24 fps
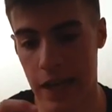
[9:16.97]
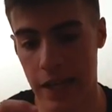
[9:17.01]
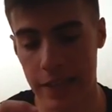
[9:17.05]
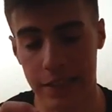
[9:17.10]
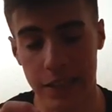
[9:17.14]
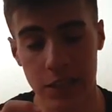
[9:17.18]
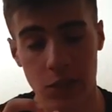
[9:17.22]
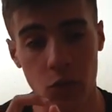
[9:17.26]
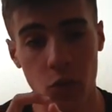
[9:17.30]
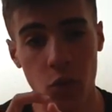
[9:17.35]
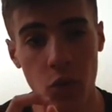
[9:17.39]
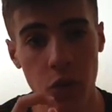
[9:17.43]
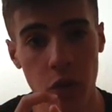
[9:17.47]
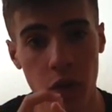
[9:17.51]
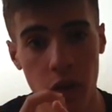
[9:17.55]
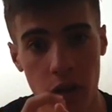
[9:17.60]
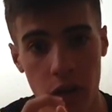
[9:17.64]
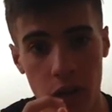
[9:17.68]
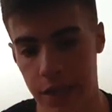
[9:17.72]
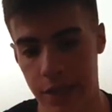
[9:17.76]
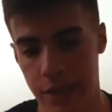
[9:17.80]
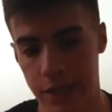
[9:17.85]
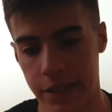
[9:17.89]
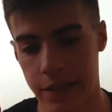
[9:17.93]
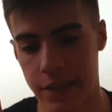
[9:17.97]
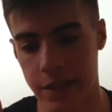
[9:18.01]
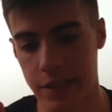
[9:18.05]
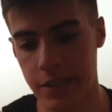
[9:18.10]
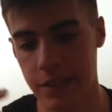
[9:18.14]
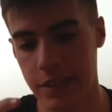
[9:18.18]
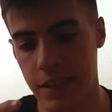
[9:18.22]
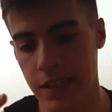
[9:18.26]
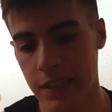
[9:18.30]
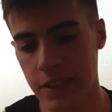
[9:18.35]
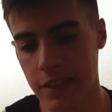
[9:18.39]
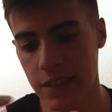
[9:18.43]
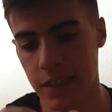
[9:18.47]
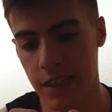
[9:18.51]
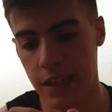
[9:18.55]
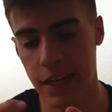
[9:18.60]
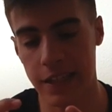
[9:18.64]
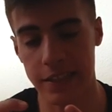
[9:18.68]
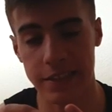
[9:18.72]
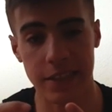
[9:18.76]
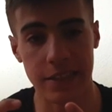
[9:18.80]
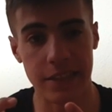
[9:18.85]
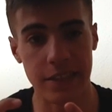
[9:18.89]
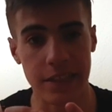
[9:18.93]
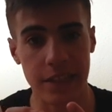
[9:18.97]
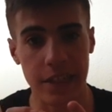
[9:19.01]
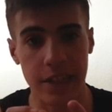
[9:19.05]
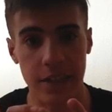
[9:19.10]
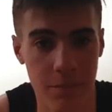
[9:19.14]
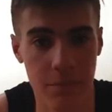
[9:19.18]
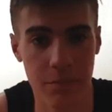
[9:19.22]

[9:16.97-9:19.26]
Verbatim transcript: actitud y necesitas la estética.